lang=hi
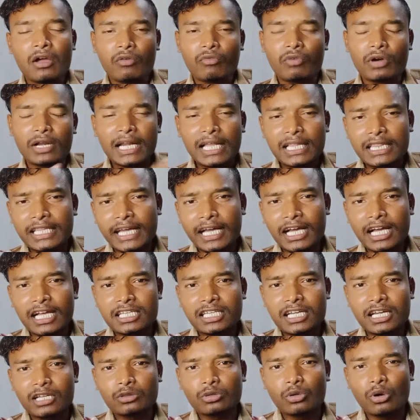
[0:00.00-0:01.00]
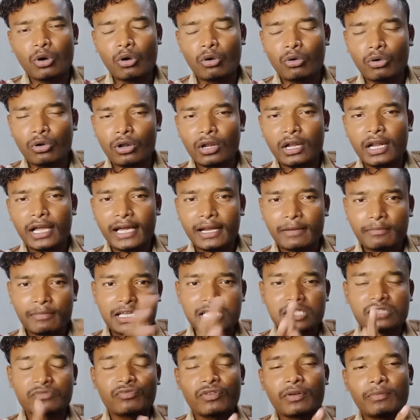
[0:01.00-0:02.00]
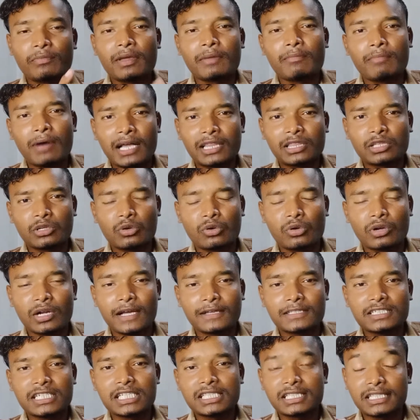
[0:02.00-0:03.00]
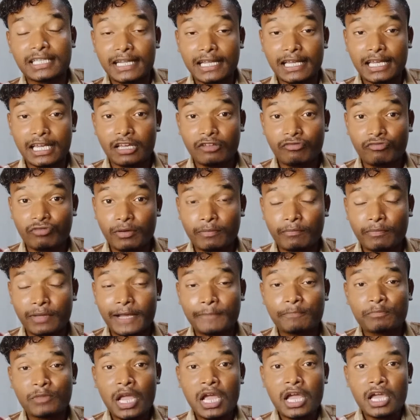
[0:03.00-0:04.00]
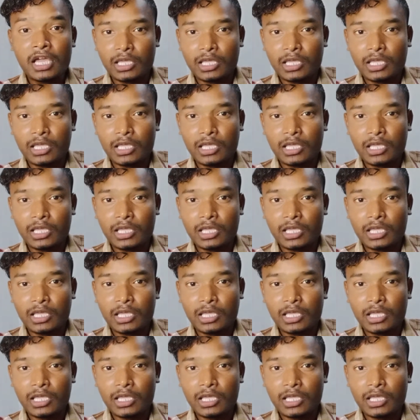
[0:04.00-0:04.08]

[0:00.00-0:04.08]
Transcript: वरना देखा जाए तो ओवरऑल अगर मैं इस फिल्म की बात करूँ ना जिस तरीके की फिल्म में